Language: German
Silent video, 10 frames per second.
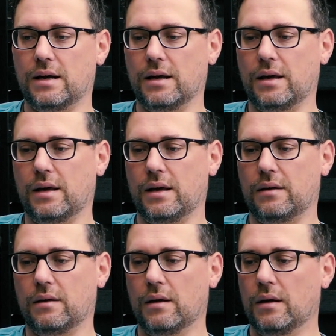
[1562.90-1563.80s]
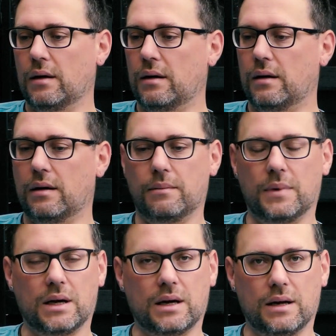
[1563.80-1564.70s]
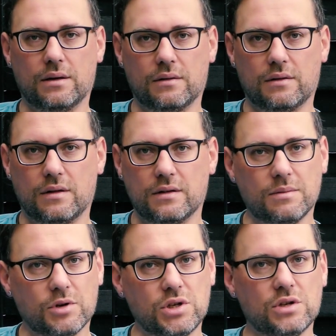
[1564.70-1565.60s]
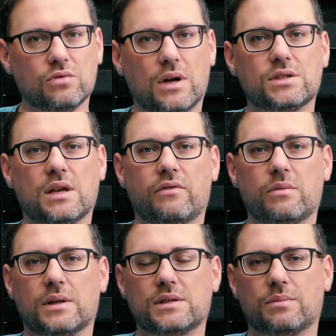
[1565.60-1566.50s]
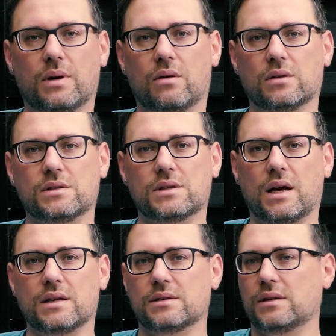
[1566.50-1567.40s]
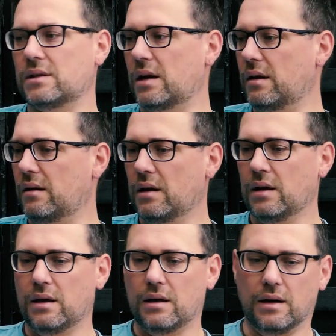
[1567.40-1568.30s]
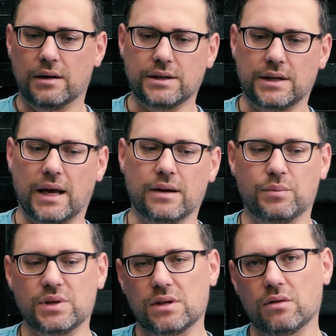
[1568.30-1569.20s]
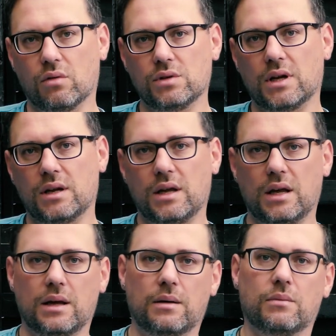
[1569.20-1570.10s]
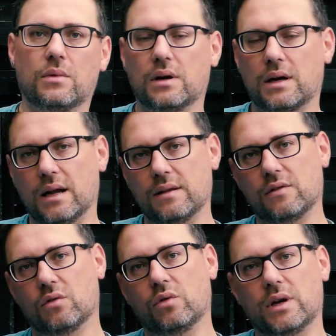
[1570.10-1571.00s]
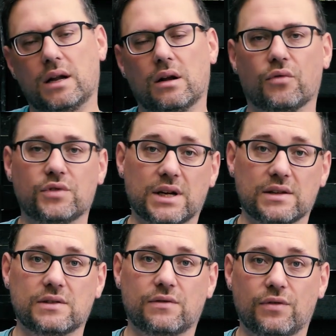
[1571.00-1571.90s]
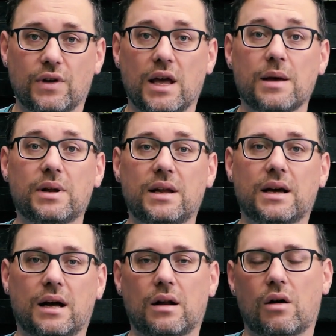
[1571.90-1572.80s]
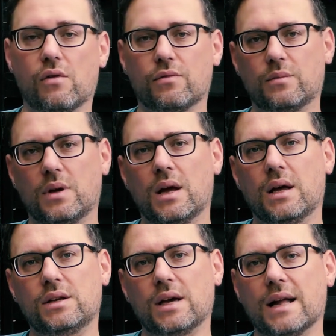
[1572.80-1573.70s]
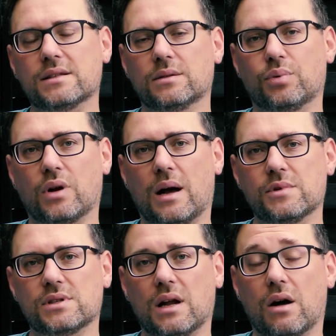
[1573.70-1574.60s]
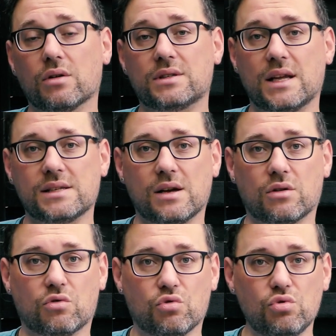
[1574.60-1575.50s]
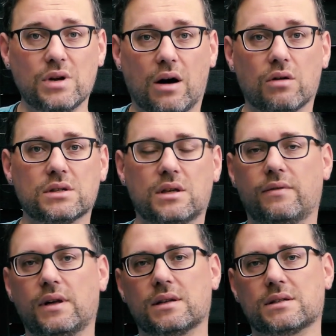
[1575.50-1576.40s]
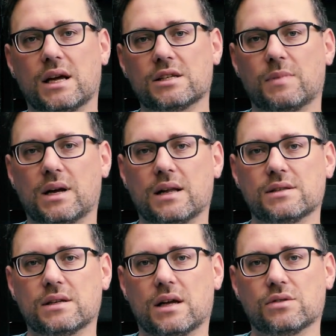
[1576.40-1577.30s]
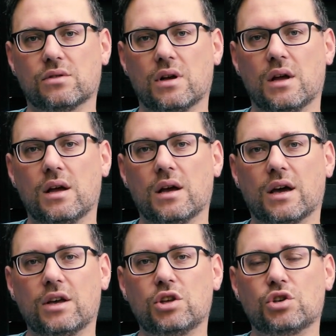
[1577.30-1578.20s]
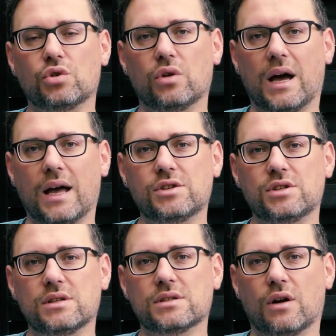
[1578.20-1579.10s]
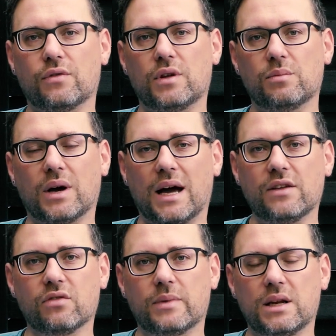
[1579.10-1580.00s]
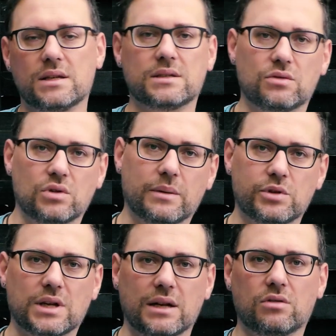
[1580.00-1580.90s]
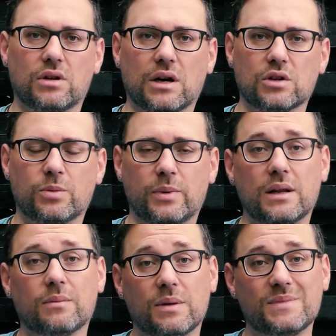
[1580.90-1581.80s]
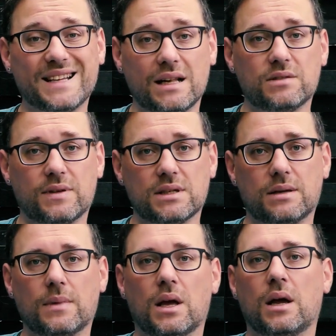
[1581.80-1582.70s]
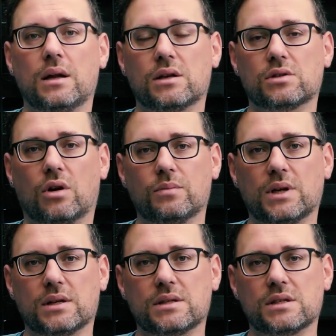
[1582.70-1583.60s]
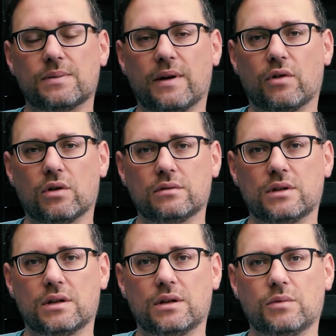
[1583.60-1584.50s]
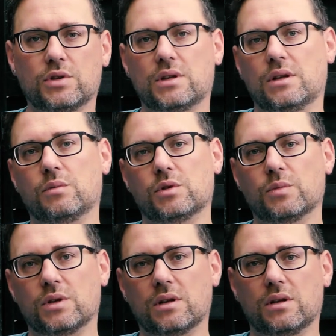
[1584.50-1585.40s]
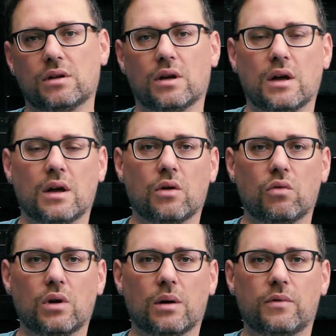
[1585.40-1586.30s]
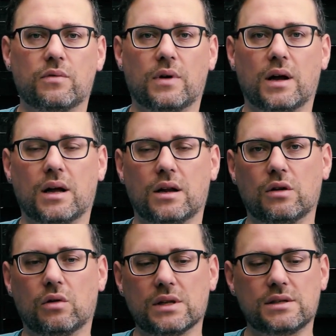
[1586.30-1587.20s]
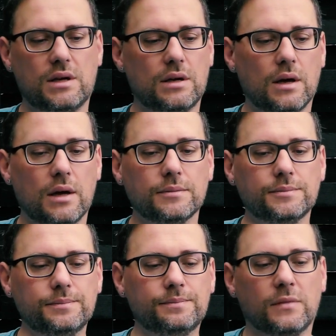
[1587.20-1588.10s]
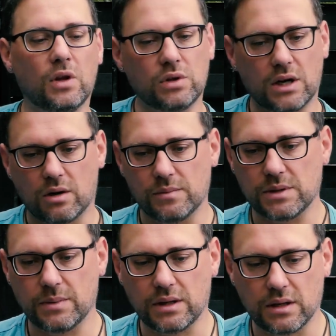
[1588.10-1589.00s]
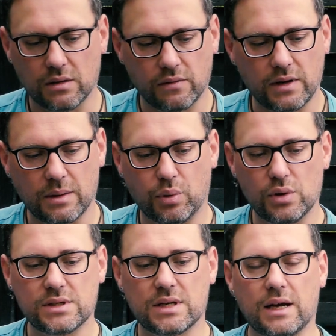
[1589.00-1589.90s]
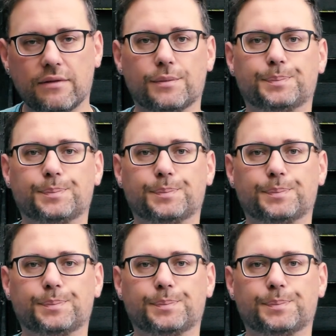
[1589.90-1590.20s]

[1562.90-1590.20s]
angeht, äh, man kann die Maschine so einstellen, wie man sie braucht. Das heißt, ich kann äh, den Gain ein bisschen runternehmen, kann sie ruhiger laufen, ich kann sie hebeliger laufen. Die einzelnen Programme sind auch sehr, sehr gut ausgewählt. Das heißt, man kann sich also richtig schön einschießen auf den Bereich, wo man ist. Natürlich habe ich Strand noch nicht ausprobiert im Salzwasser. Das kommt jetzt in zwei Wochen. Dann nehme ich die nämlich mit in Urlaub. Wir fahren an den Nordsee und da kommt sie mit, genauso wie der Pulse Dive.